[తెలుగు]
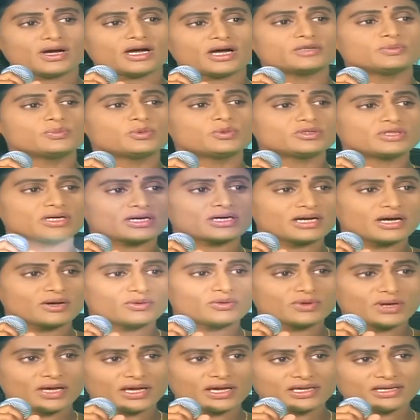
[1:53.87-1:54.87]
అద్భుతంగా
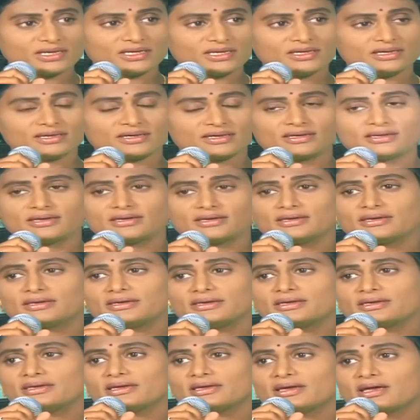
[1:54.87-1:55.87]
ఉన్నాయని
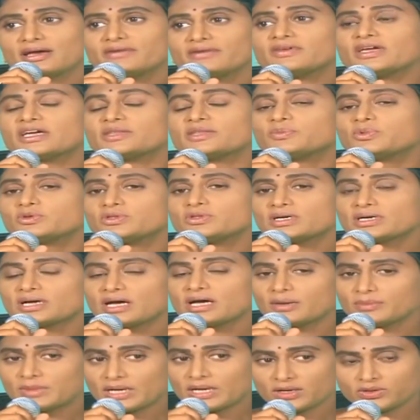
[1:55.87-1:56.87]
అవి
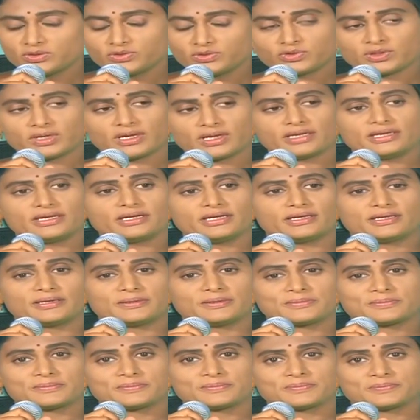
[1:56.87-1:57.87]
అద్భుతంగా అమలవుతున్నాయి అని
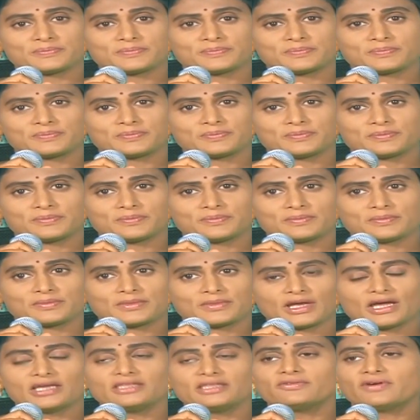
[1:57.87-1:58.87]

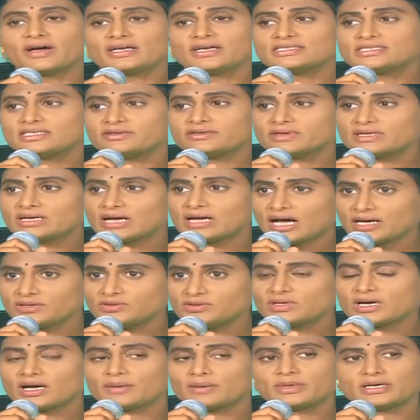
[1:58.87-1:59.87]
అది వాస్తవం
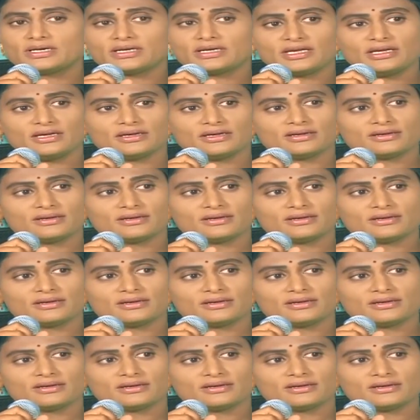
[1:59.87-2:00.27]
కాదు కాబట్టే